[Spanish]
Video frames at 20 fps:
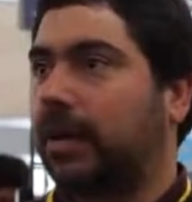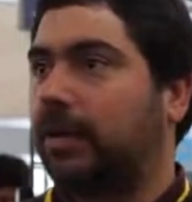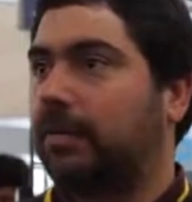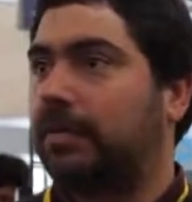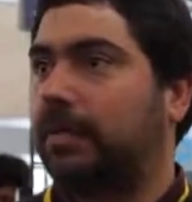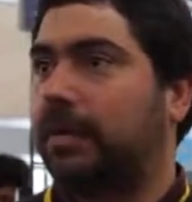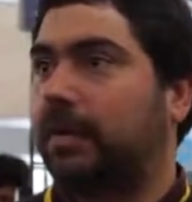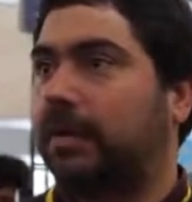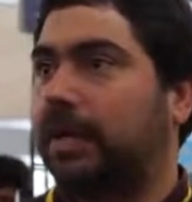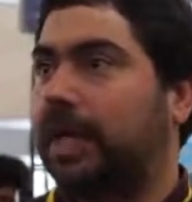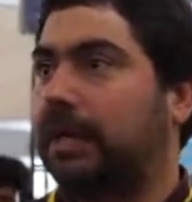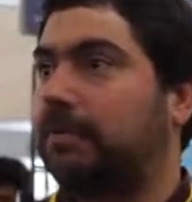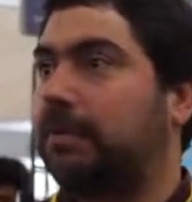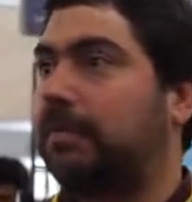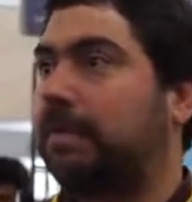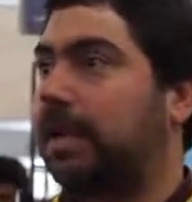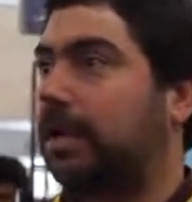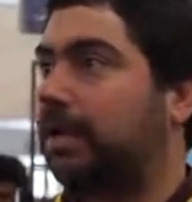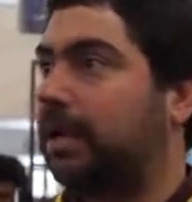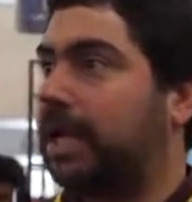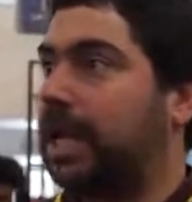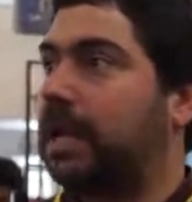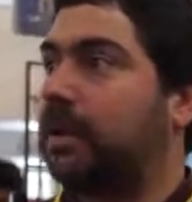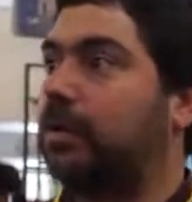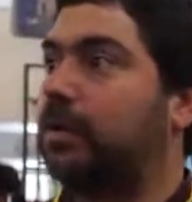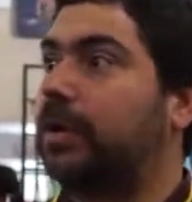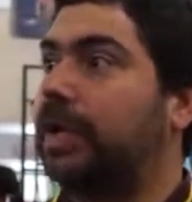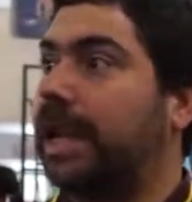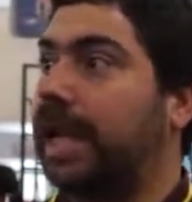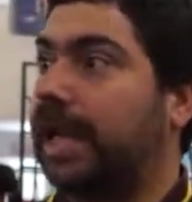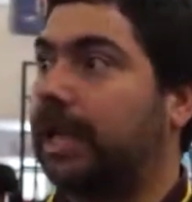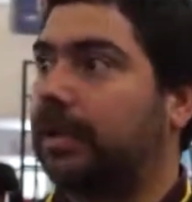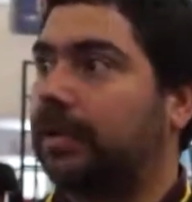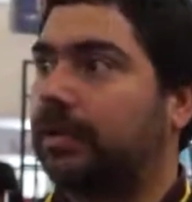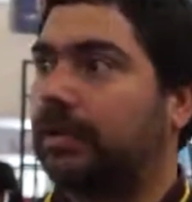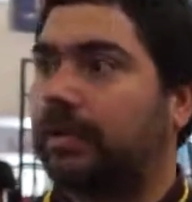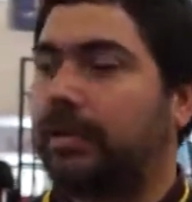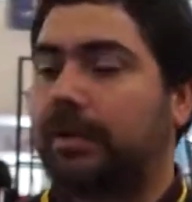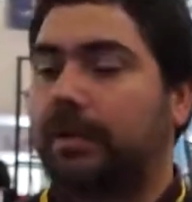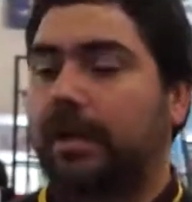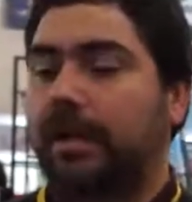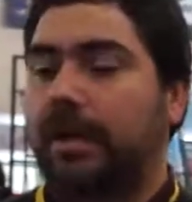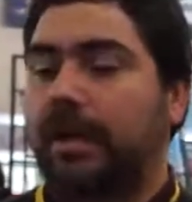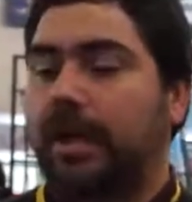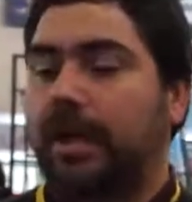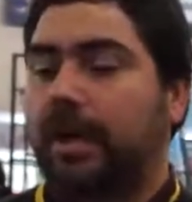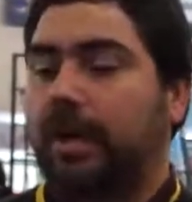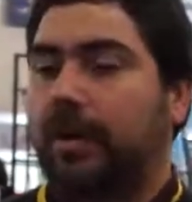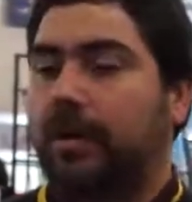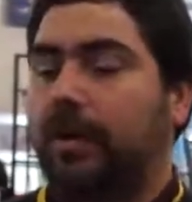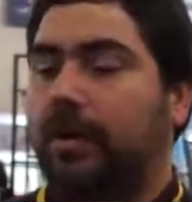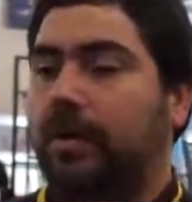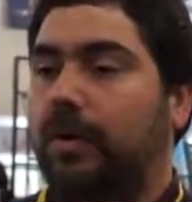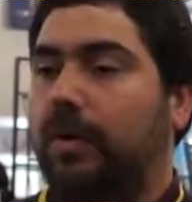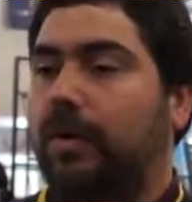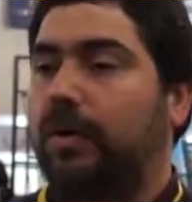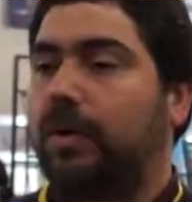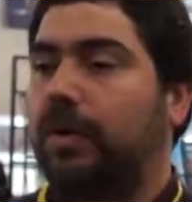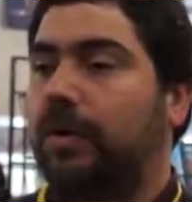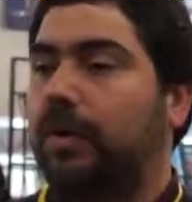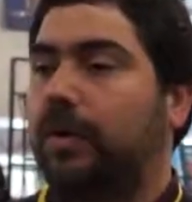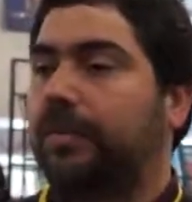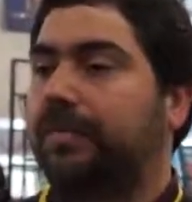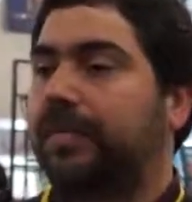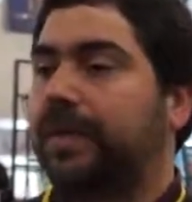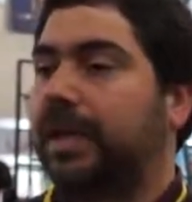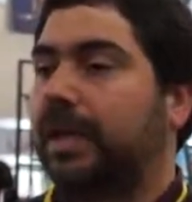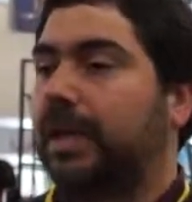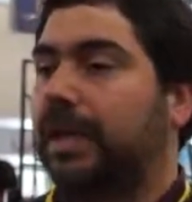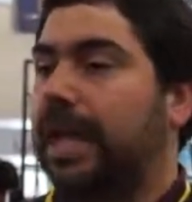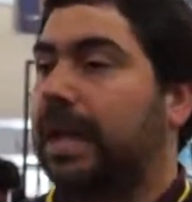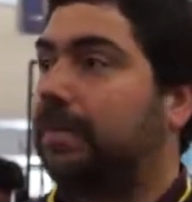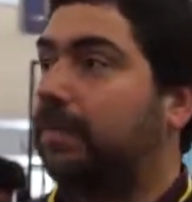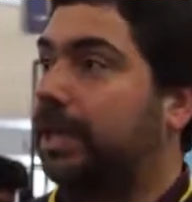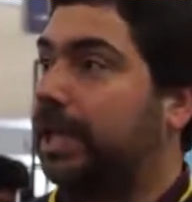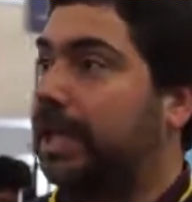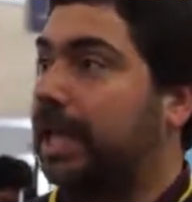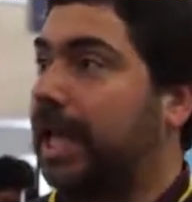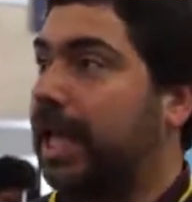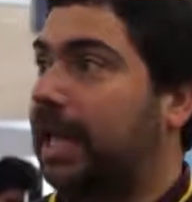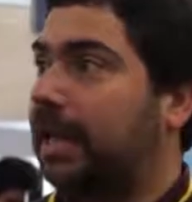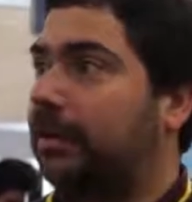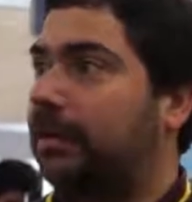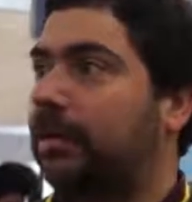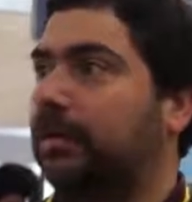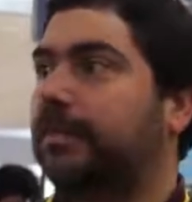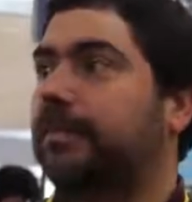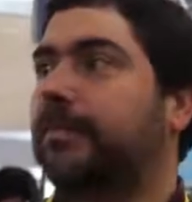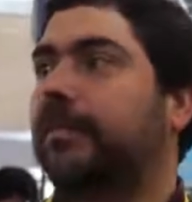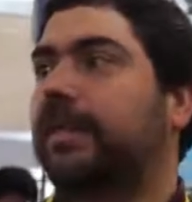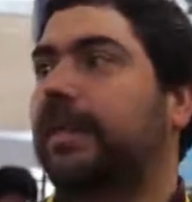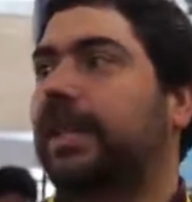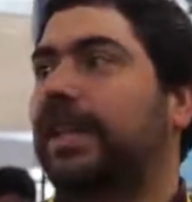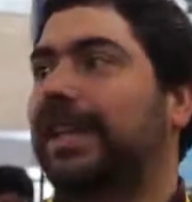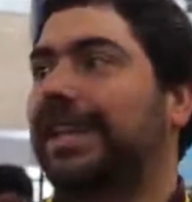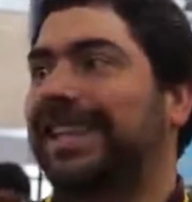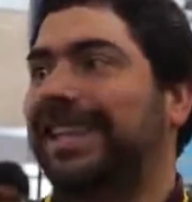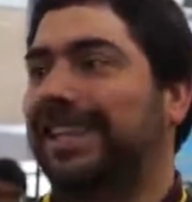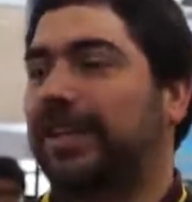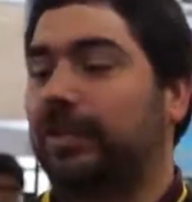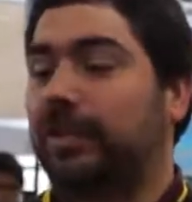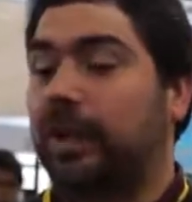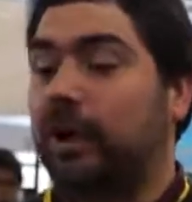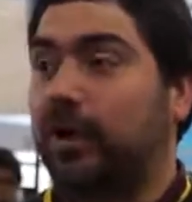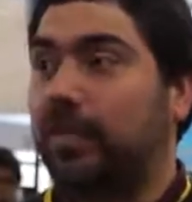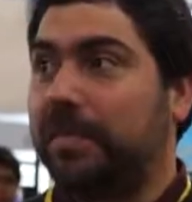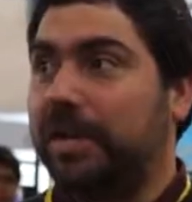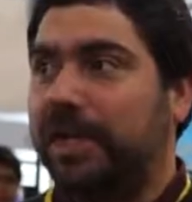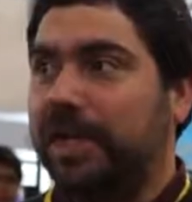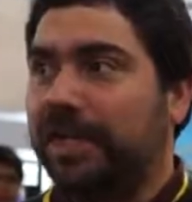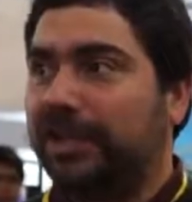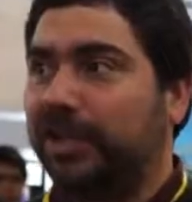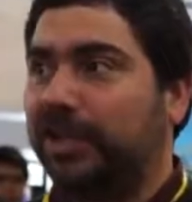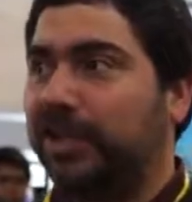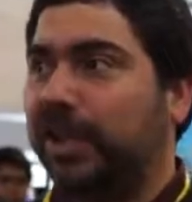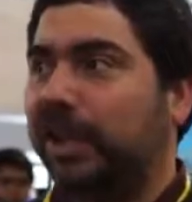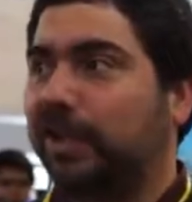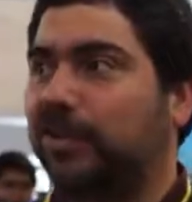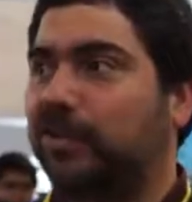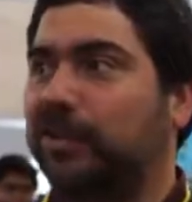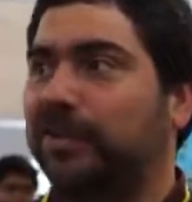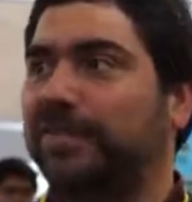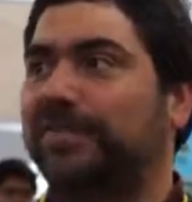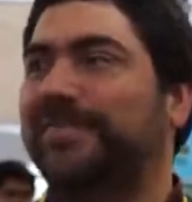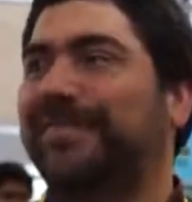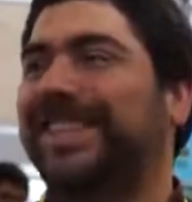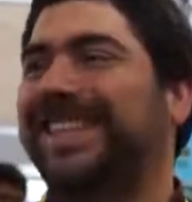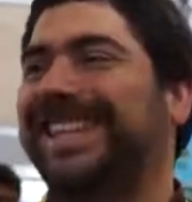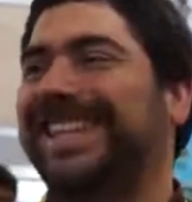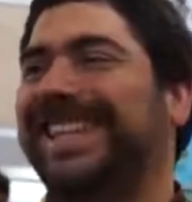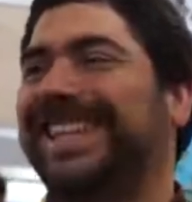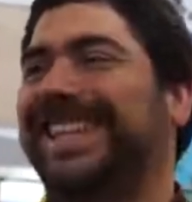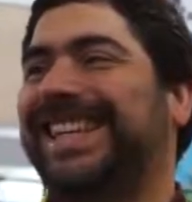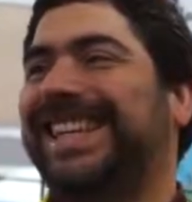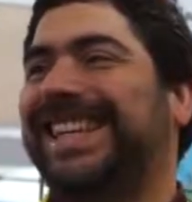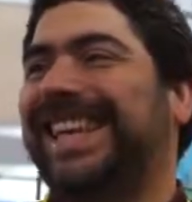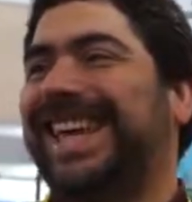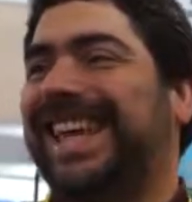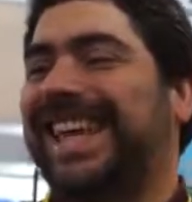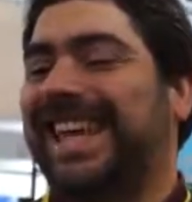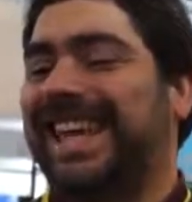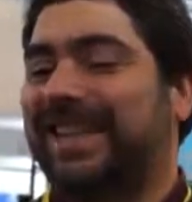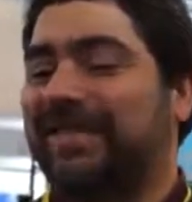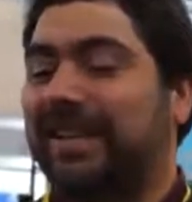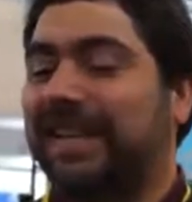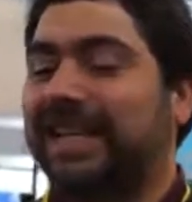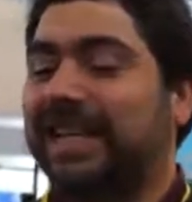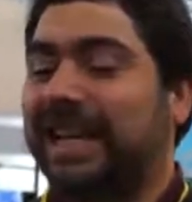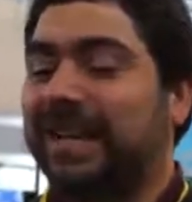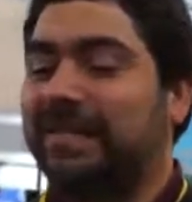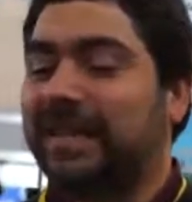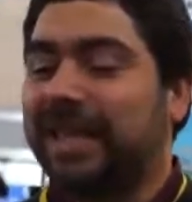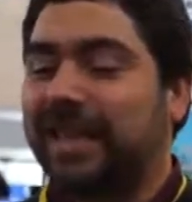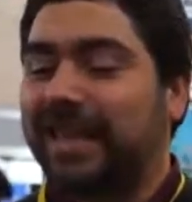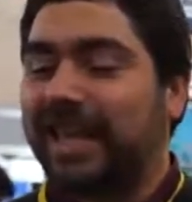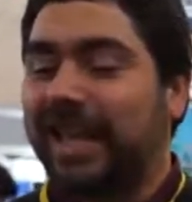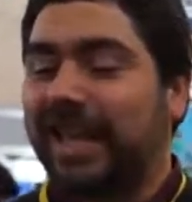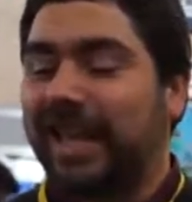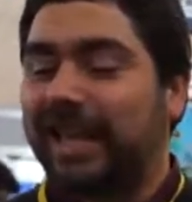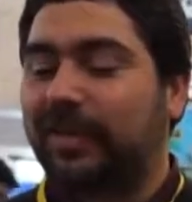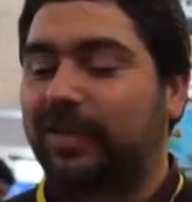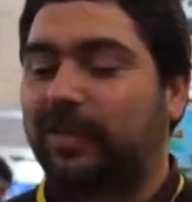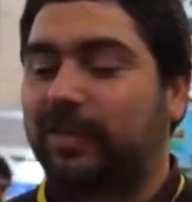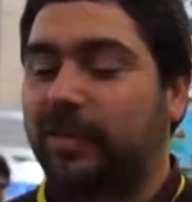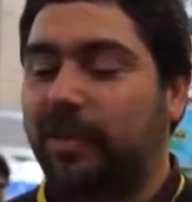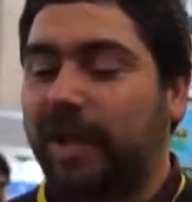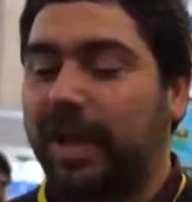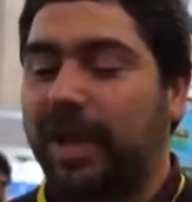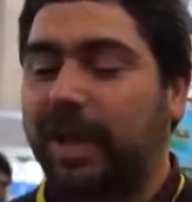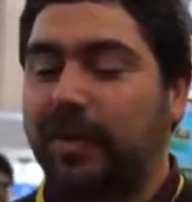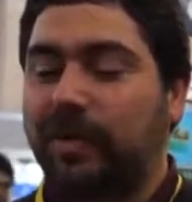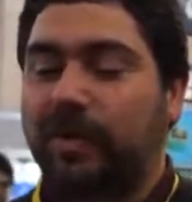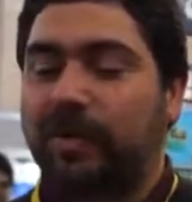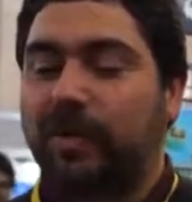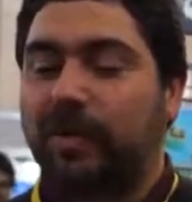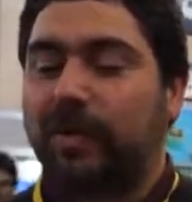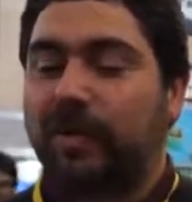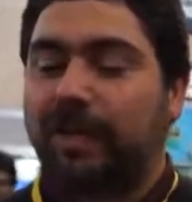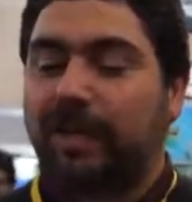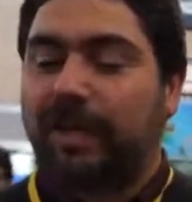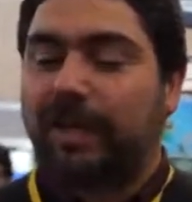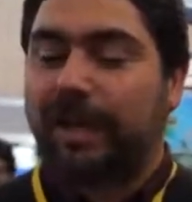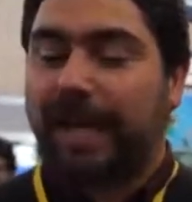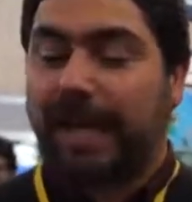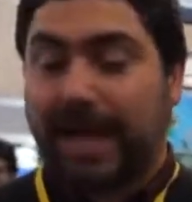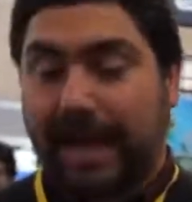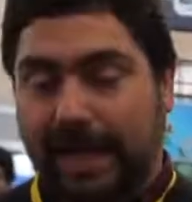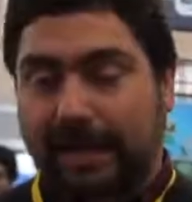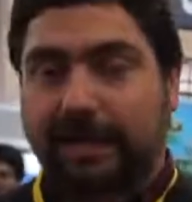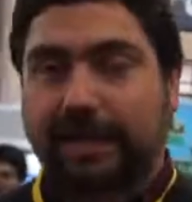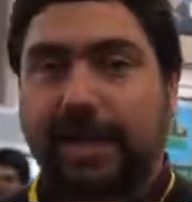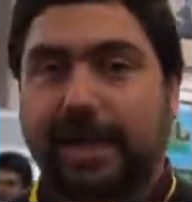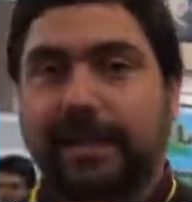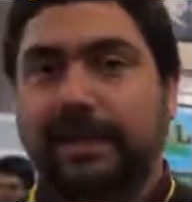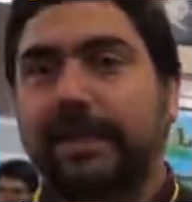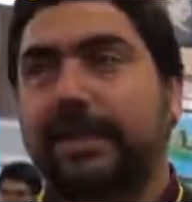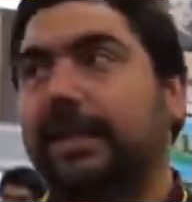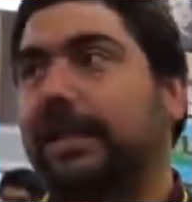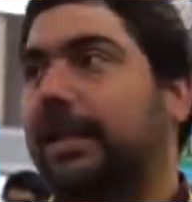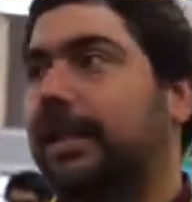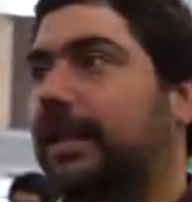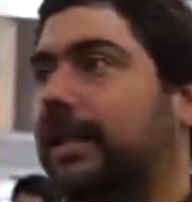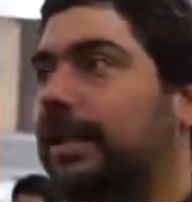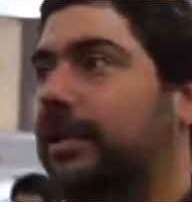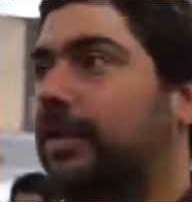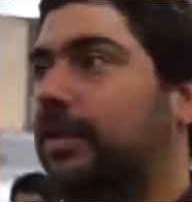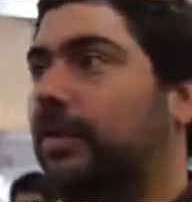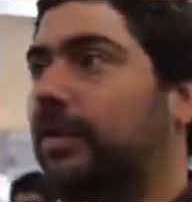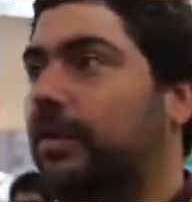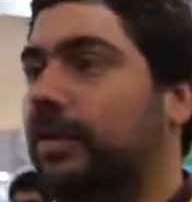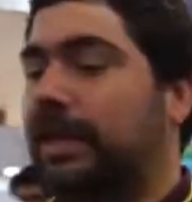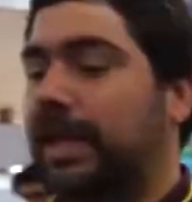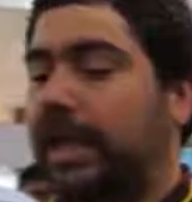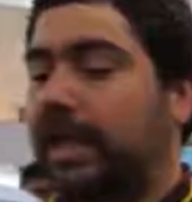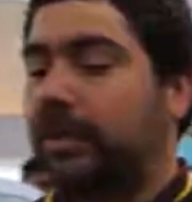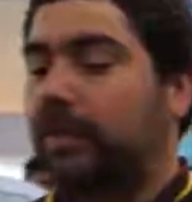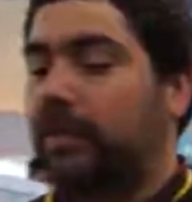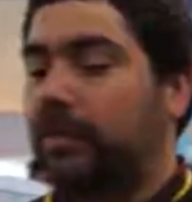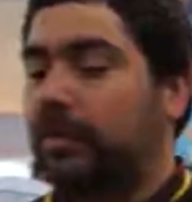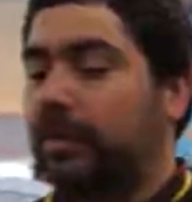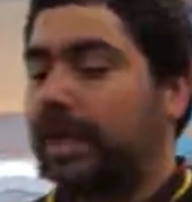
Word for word: como tenemos mayoría en el Congreso, o lavo dinero, no te comiste el chicharrón. Eh, básicamente es un juego de cartas donde tú